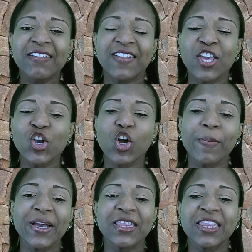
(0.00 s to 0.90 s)

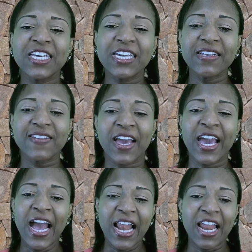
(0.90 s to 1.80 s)
Señor,
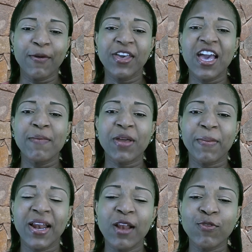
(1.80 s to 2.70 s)
bendice la vida de mi
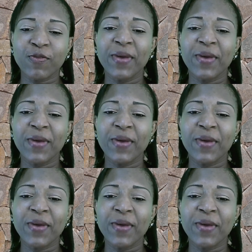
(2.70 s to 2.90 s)
hermana